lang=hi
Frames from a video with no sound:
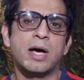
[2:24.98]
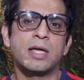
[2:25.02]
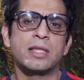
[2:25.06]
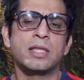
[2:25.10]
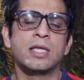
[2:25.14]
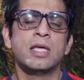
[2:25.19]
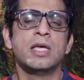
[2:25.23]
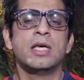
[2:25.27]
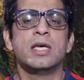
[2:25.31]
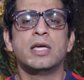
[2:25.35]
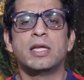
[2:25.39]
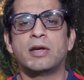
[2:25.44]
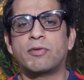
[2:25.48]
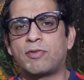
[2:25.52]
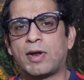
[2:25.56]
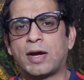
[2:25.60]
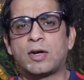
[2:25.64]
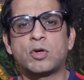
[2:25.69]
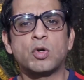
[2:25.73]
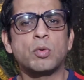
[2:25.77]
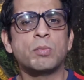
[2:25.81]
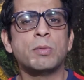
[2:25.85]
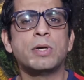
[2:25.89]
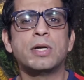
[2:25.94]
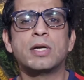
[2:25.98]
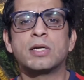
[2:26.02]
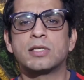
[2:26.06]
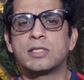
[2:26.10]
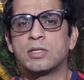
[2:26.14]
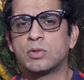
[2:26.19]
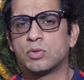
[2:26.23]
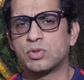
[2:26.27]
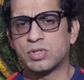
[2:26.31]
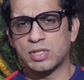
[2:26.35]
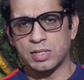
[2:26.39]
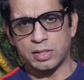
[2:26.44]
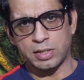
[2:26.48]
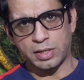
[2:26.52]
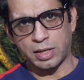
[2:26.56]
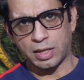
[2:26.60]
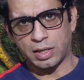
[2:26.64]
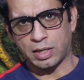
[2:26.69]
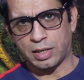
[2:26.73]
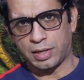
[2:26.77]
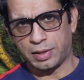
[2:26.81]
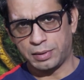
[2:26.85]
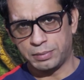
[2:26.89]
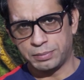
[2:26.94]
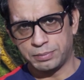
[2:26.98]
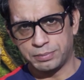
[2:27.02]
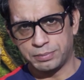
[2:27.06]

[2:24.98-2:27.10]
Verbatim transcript: बाद रिफ्रैक्टोमीटर से उसकी रीडिंग लें